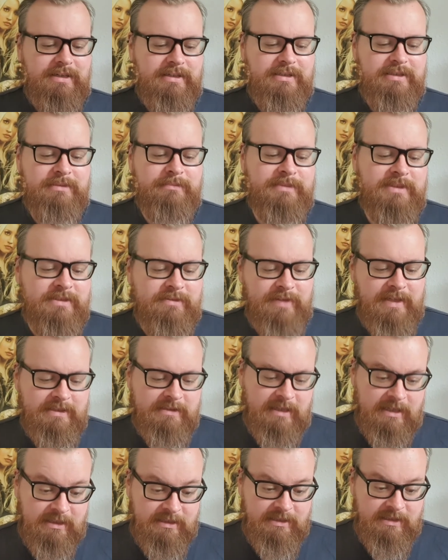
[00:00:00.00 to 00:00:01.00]
Ähm, deswegen
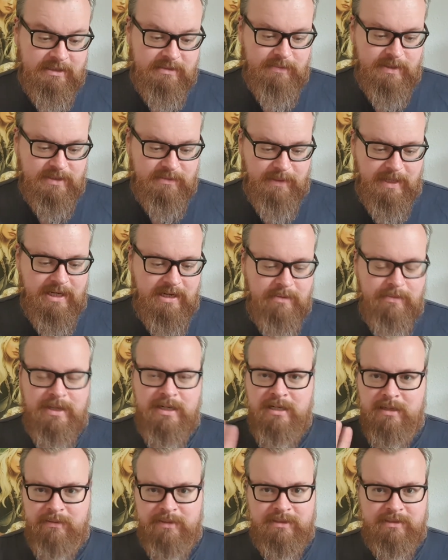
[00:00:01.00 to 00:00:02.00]
sage ich jetzt mal
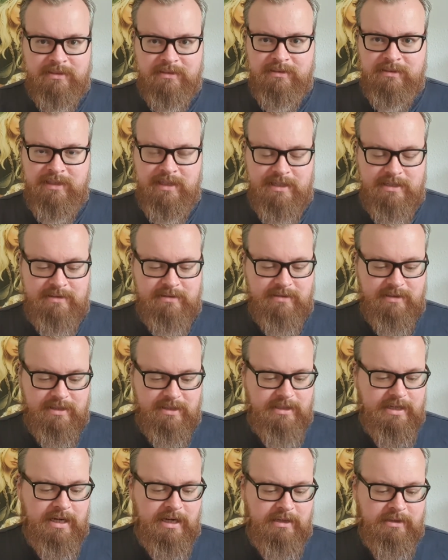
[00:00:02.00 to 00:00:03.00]
Spider-Man, aber das ist ja jetzt
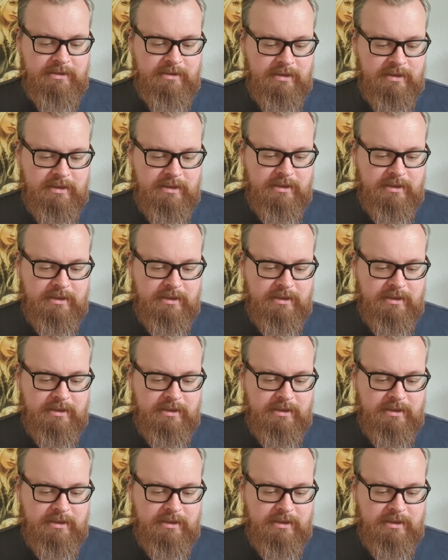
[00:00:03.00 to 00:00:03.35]
egal.